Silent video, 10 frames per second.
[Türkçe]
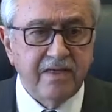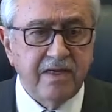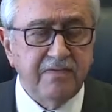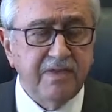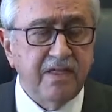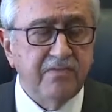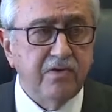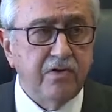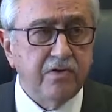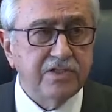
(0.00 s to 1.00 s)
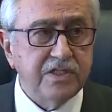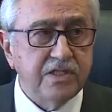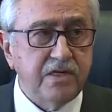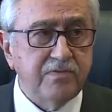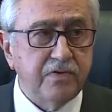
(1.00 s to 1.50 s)

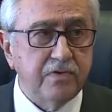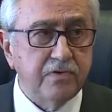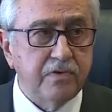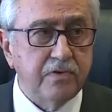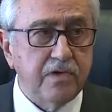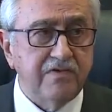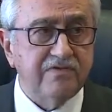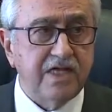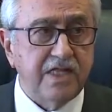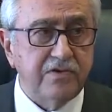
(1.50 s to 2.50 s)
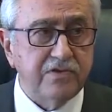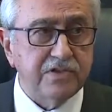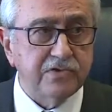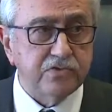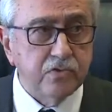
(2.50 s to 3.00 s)
epidemiyolojik raporunu haftalar
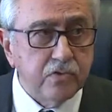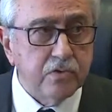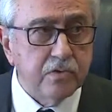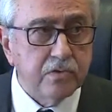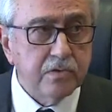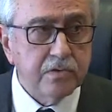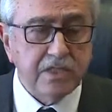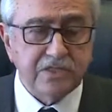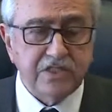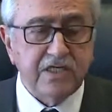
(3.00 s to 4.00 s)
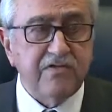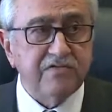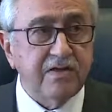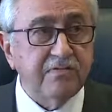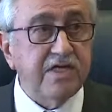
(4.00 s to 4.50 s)
önce sundu. Geçen
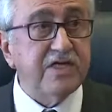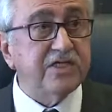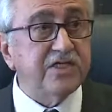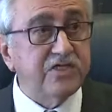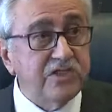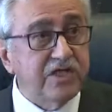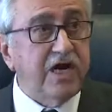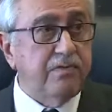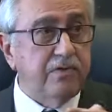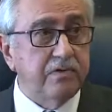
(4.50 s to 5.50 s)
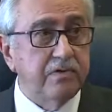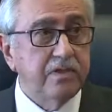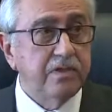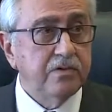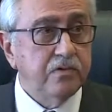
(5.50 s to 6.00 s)
hafta bir ikinci raporu
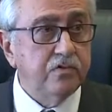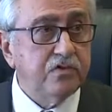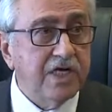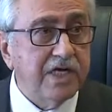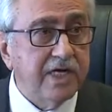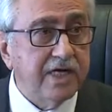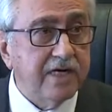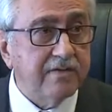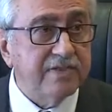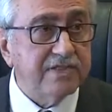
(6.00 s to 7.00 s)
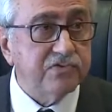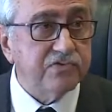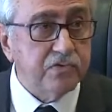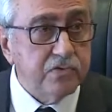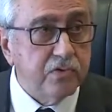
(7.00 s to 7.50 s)
güncelleyerek bize
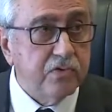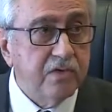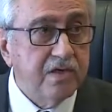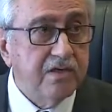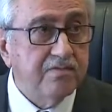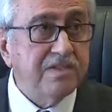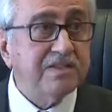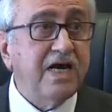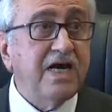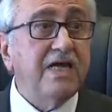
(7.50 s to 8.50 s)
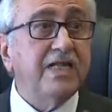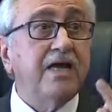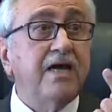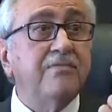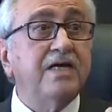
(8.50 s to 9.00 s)
sundu. Biz hala
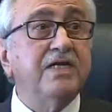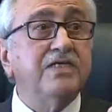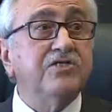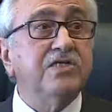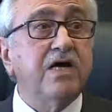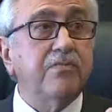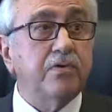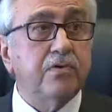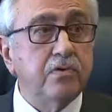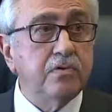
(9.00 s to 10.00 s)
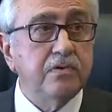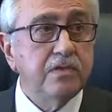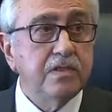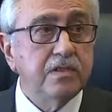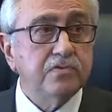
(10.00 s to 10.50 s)
daha birinci raporu
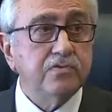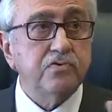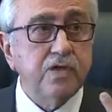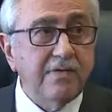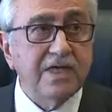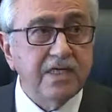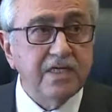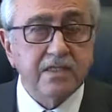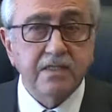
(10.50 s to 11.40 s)
sunamadık.